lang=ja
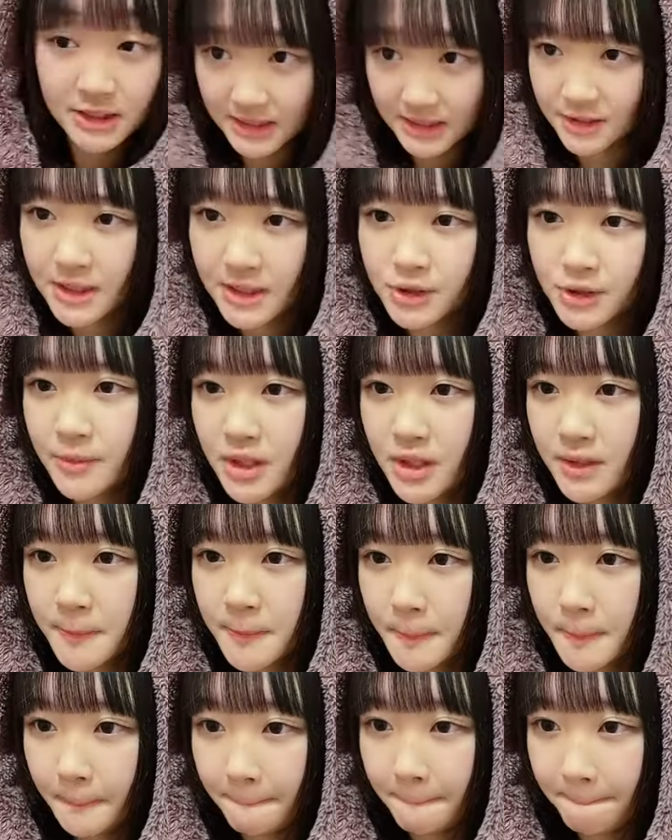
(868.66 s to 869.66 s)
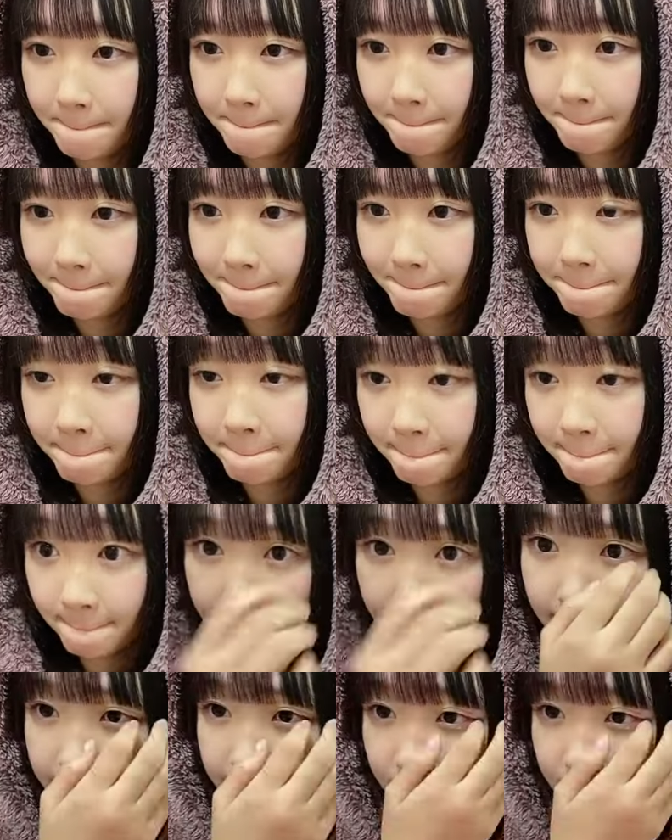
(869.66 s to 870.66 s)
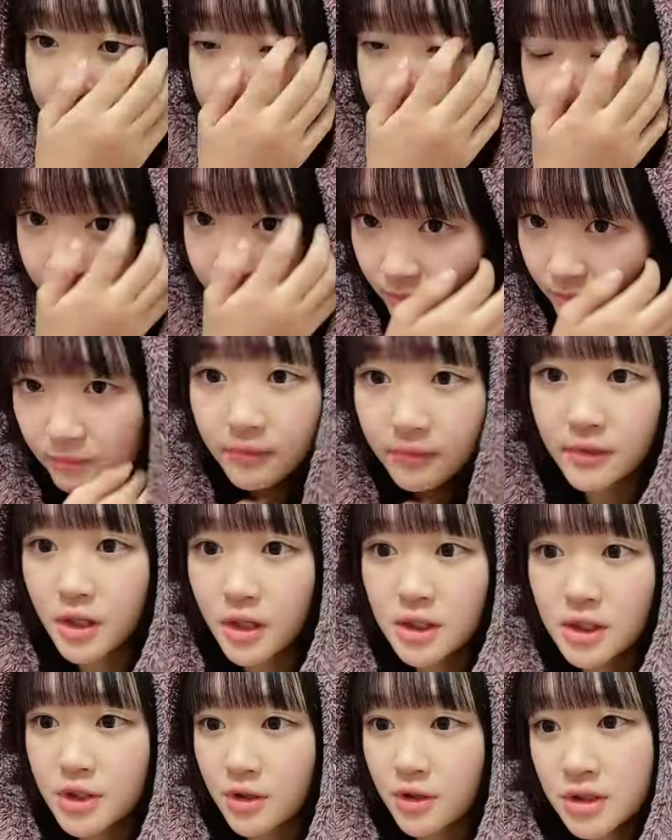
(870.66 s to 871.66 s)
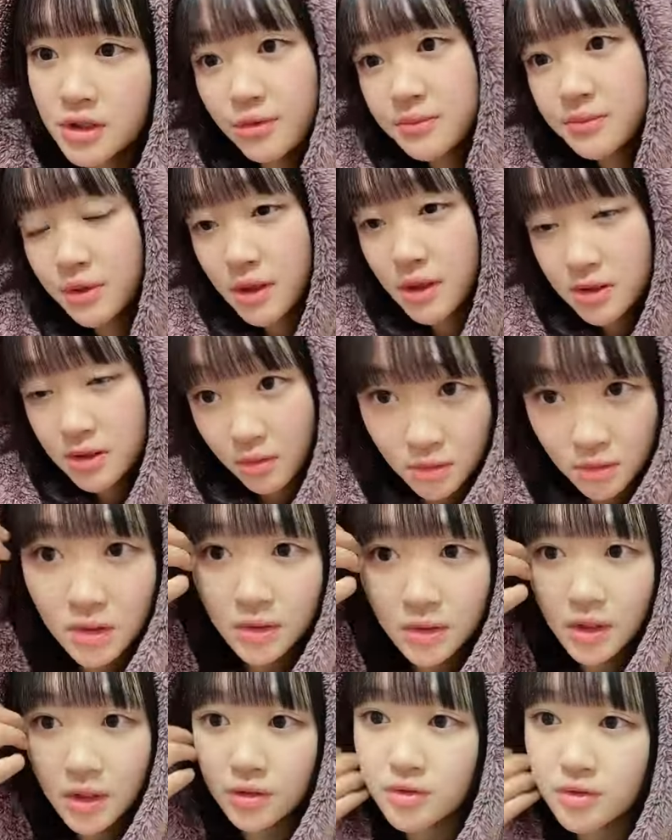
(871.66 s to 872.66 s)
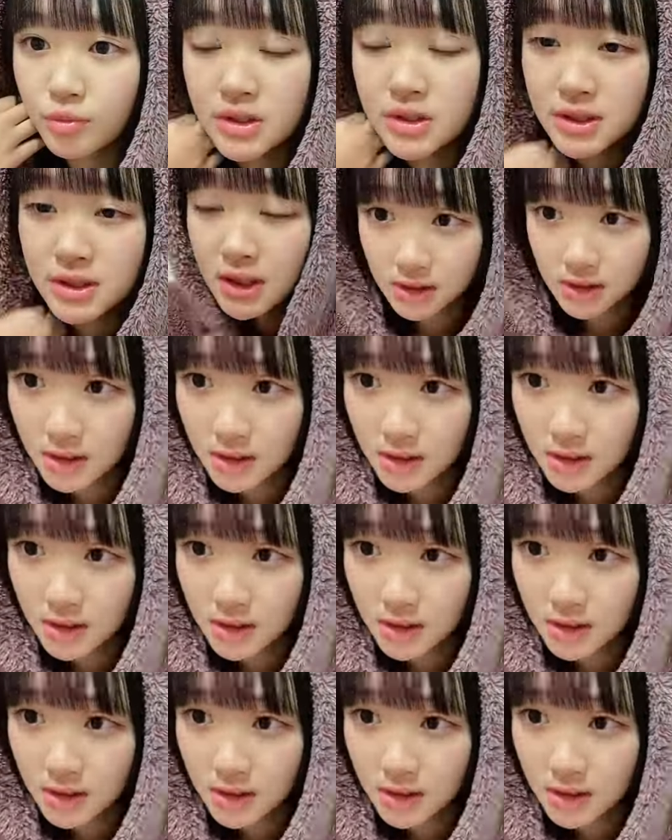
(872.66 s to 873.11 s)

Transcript: 日ありがとうございます朝時娘に引き割り納豆ですま